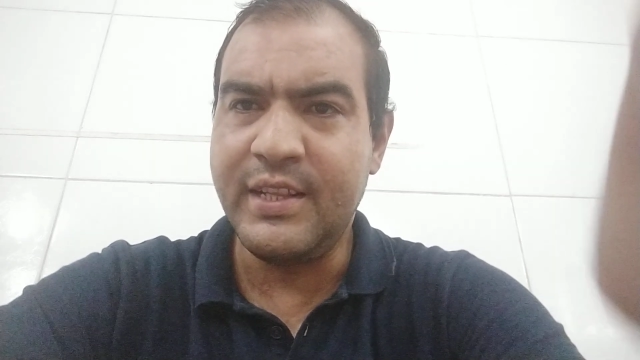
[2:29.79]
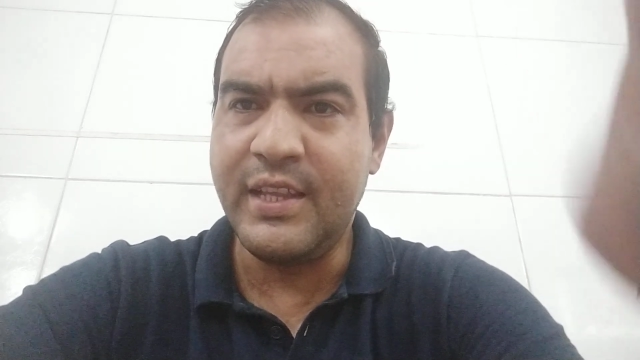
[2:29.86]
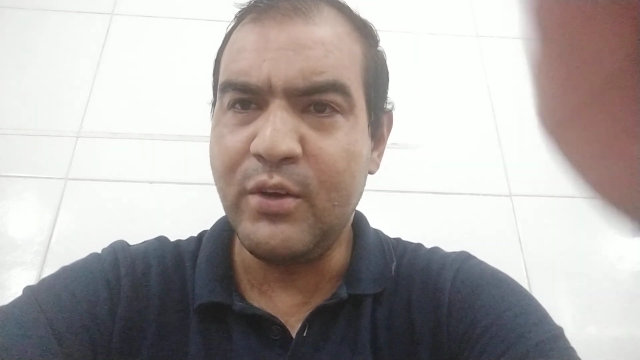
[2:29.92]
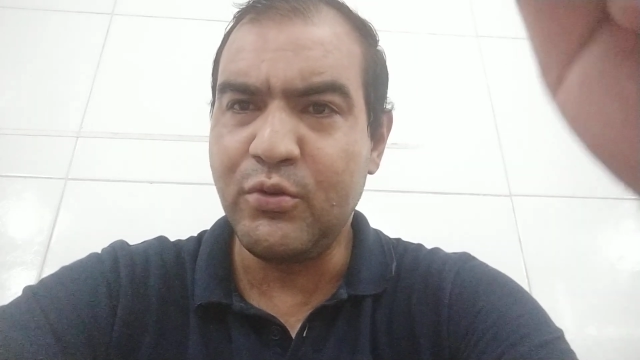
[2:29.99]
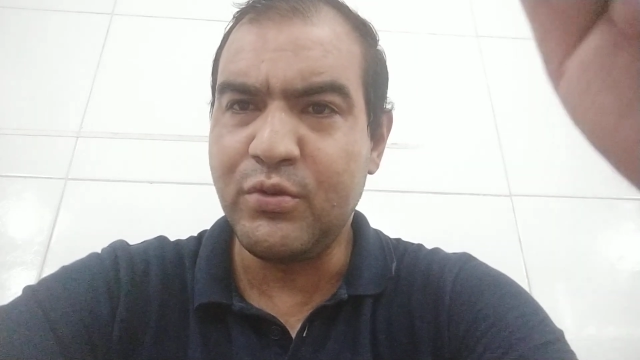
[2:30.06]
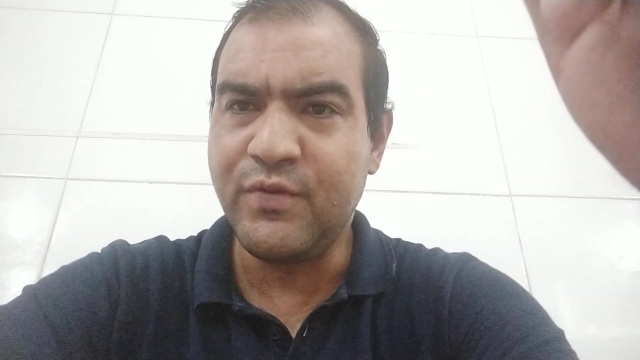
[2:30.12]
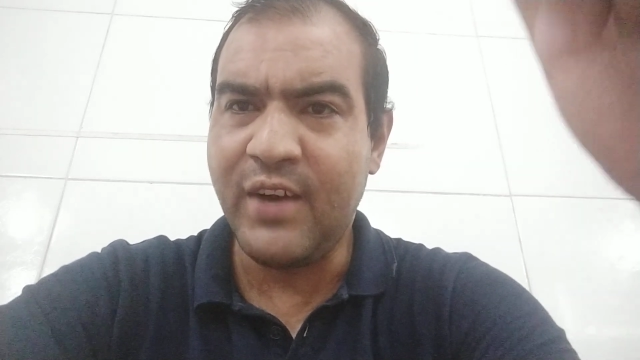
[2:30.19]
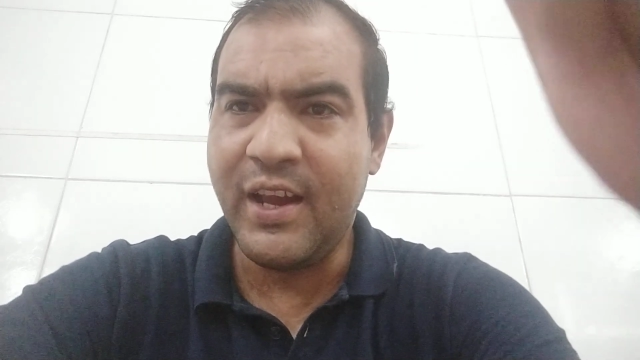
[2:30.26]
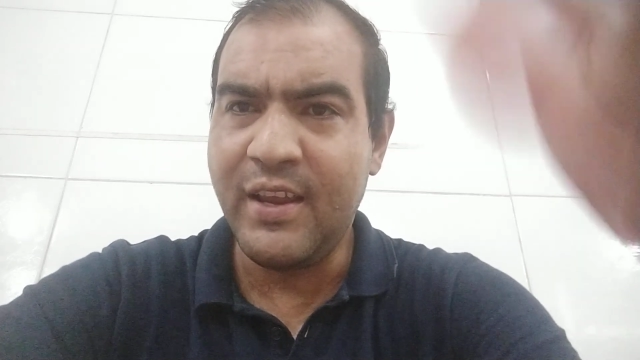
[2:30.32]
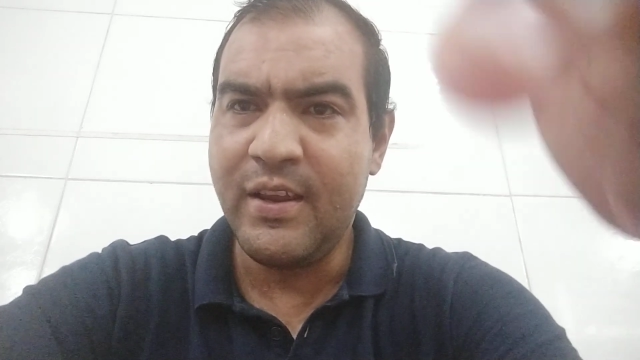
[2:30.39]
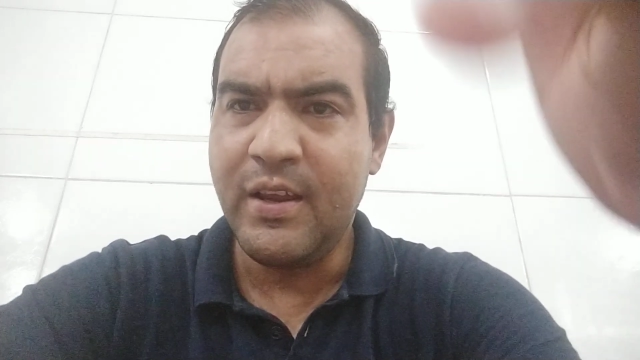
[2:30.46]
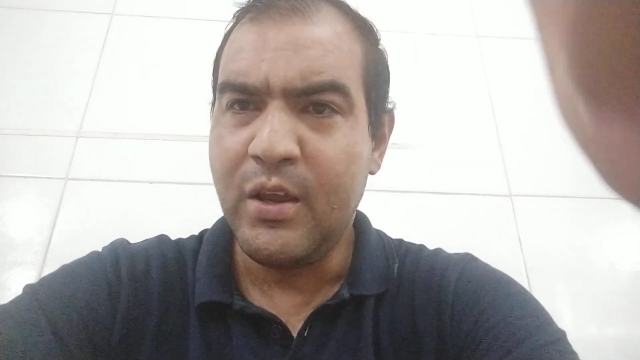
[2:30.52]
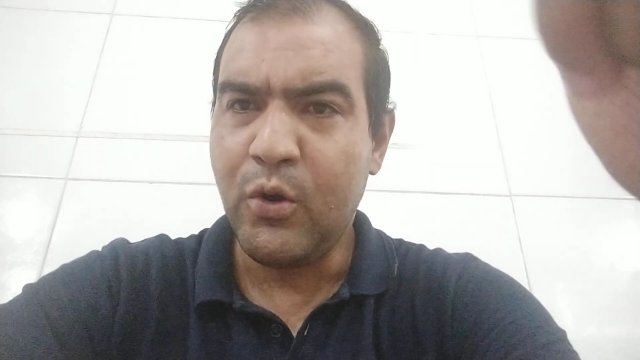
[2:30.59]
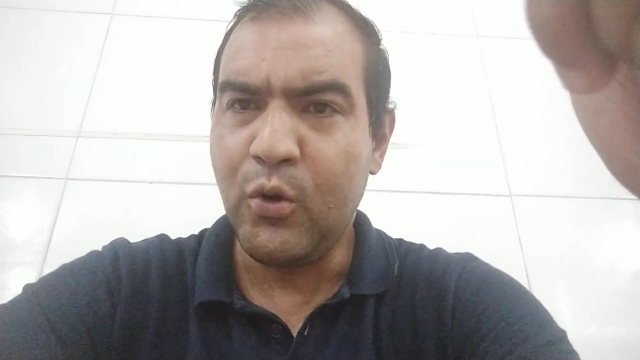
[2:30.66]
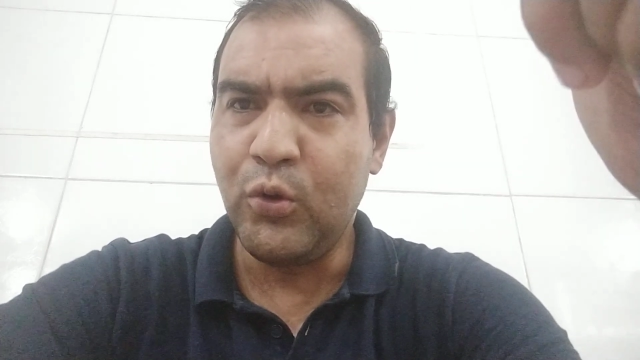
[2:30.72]
Deus vai
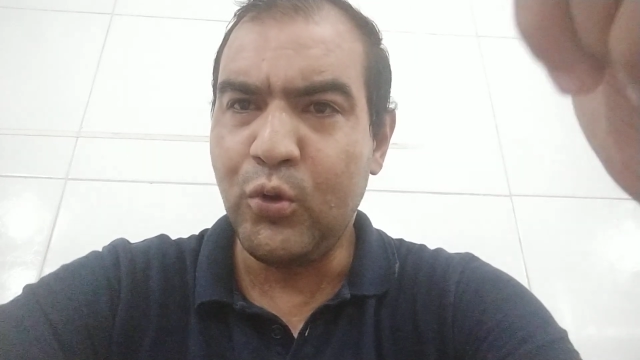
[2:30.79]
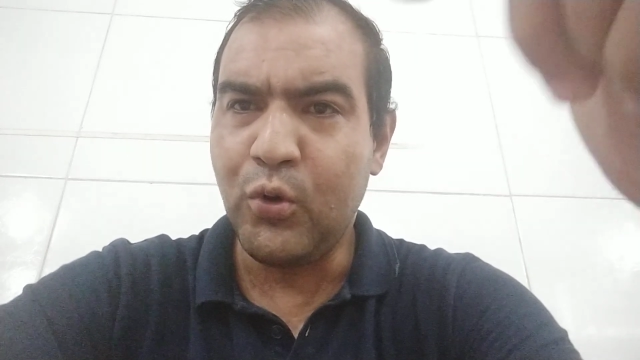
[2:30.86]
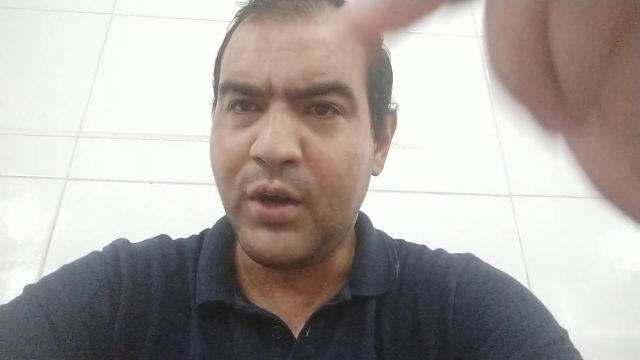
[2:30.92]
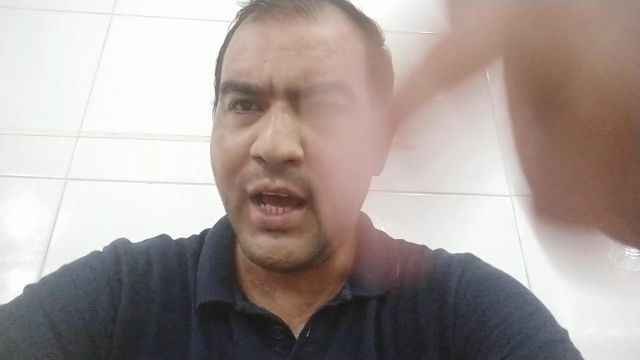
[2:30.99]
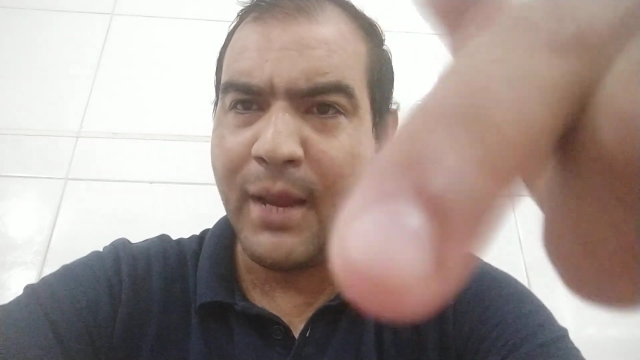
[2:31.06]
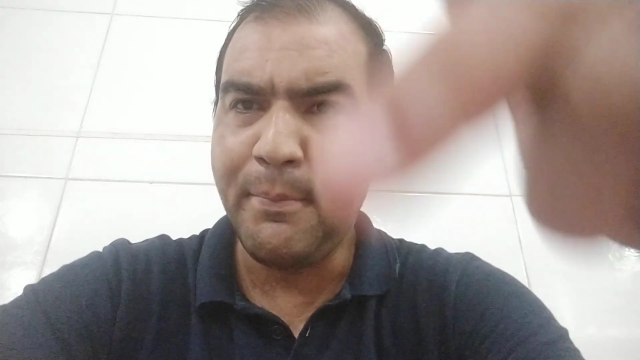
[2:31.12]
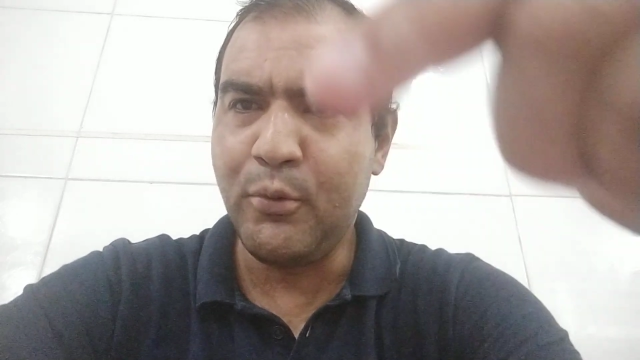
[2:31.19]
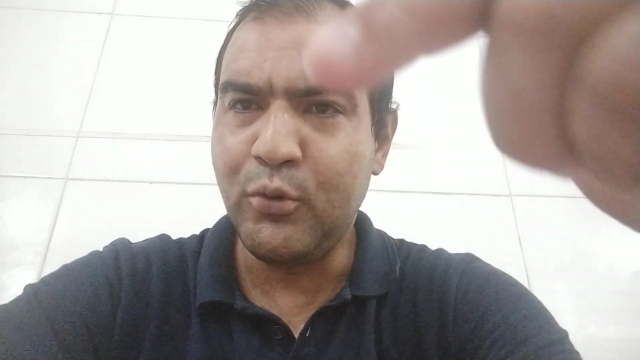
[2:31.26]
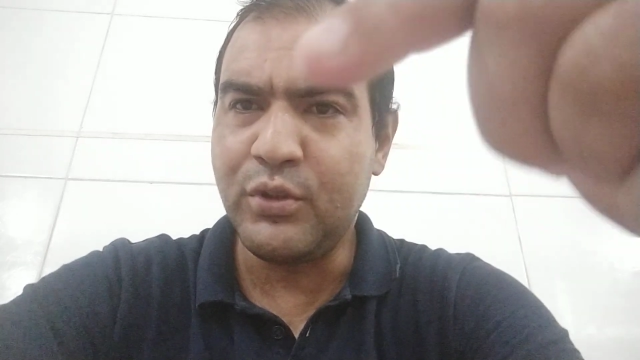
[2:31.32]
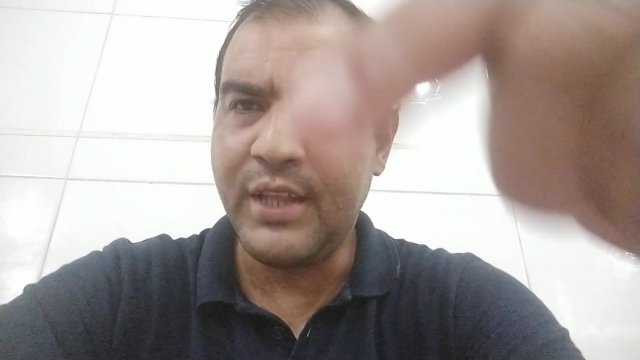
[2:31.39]
colocar por